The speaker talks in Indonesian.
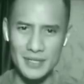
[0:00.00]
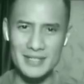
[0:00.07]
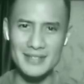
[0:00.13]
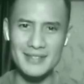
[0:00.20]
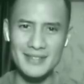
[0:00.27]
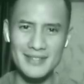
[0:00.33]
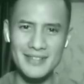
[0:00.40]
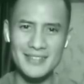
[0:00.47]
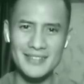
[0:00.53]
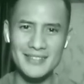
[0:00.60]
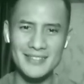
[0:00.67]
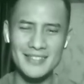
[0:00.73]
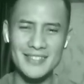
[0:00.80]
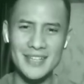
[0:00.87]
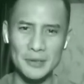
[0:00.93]
luwes
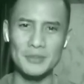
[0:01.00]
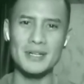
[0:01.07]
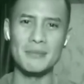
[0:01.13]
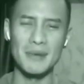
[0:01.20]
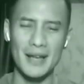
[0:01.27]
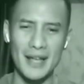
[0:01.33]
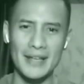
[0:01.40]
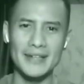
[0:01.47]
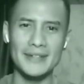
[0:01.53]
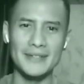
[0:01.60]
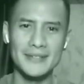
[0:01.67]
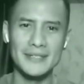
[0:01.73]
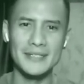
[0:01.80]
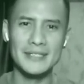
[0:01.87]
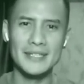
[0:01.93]
satu sama
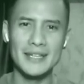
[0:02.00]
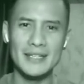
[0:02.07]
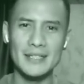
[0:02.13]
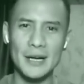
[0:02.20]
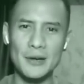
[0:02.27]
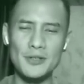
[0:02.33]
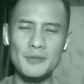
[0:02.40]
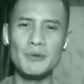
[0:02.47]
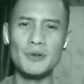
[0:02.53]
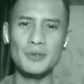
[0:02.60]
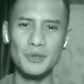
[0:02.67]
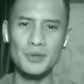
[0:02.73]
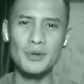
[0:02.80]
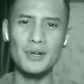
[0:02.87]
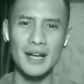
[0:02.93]
lain. Kita harus
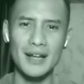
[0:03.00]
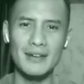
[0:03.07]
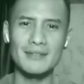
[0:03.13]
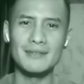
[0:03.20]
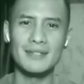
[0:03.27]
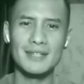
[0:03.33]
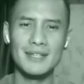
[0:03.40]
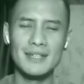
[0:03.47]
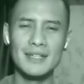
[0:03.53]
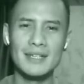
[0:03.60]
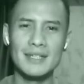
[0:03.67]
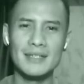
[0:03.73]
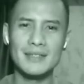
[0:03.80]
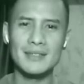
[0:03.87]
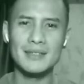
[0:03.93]
meruntuhkan
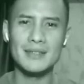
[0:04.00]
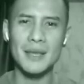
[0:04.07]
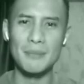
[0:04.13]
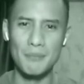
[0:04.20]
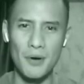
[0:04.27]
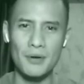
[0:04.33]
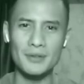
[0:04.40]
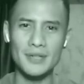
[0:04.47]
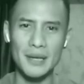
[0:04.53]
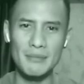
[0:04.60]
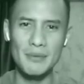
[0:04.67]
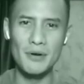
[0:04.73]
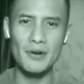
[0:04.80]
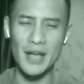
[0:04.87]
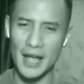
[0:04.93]

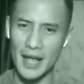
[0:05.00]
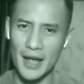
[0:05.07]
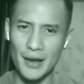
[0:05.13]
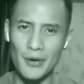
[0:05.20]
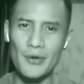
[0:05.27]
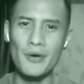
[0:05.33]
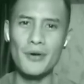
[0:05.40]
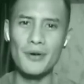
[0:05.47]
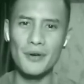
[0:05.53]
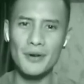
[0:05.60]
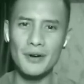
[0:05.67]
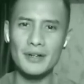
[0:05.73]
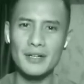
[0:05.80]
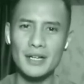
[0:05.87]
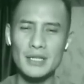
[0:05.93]
tembok-tembok
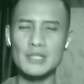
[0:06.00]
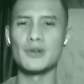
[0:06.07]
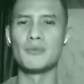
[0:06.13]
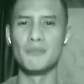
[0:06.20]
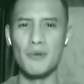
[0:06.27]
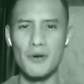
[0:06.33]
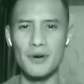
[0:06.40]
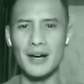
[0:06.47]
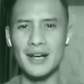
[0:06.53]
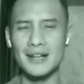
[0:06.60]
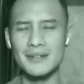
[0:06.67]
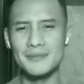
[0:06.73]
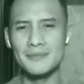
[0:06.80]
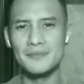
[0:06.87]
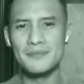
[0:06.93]
ego,
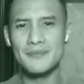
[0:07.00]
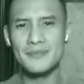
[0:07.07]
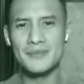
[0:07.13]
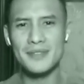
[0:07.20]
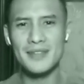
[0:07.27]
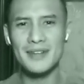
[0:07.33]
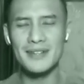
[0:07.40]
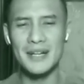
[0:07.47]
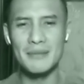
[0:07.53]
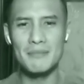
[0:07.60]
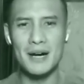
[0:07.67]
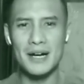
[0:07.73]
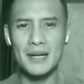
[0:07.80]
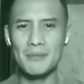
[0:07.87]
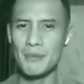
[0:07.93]
kesombongan,
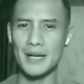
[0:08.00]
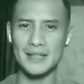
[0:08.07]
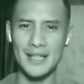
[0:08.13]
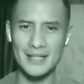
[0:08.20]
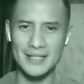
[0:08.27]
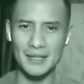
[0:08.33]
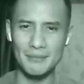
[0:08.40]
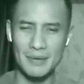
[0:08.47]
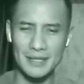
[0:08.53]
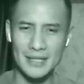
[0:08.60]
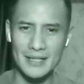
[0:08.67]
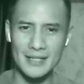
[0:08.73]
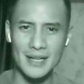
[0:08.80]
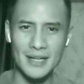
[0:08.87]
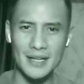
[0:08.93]
dan bahkan
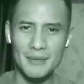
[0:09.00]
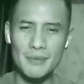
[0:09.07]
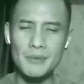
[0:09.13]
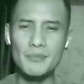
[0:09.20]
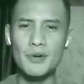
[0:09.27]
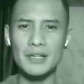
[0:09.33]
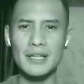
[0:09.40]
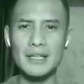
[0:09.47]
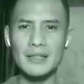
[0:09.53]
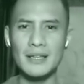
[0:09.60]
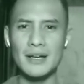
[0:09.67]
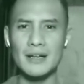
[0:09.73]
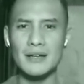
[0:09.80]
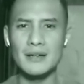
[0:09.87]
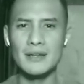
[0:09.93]
batasan-batasan yang membuat
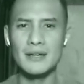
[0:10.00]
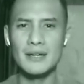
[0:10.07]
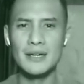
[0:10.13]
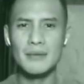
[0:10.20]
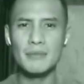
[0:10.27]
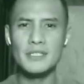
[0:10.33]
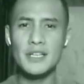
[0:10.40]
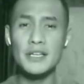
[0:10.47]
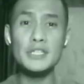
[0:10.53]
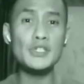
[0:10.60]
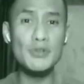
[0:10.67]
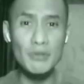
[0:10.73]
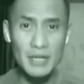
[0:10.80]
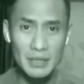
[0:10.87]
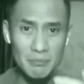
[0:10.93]
kita
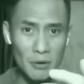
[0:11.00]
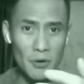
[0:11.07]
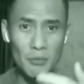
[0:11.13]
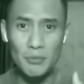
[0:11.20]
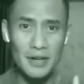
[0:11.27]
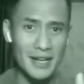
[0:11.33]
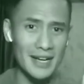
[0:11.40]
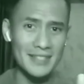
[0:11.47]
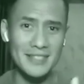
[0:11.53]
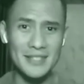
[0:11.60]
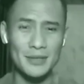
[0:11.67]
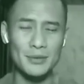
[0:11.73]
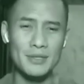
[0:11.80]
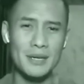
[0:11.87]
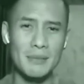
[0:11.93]
menjadi sulit
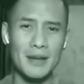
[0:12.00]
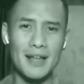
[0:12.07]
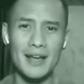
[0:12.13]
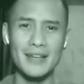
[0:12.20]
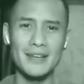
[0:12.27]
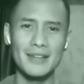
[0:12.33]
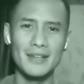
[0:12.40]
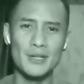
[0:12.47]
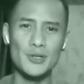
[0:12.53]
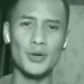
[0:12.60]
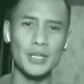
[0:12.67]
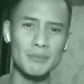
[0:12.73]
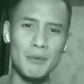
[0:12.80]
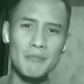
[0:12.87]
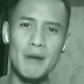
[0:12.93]
berkomunikasi satu sama lain,
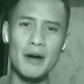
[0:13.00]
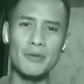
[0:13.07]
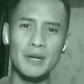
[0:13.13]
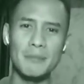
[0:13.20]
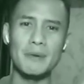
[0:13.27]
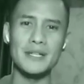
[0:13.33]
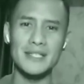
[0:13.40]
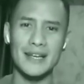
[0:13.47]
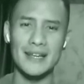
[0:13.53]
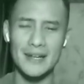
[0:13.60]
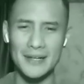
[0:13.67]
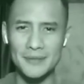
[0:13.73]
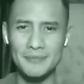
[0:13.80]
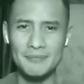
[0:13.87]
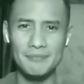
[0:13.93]
sulit membangun
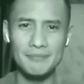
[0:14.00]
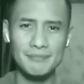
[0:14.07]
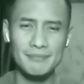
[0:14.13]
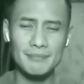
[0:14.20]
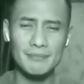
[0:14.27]
kepercayaan.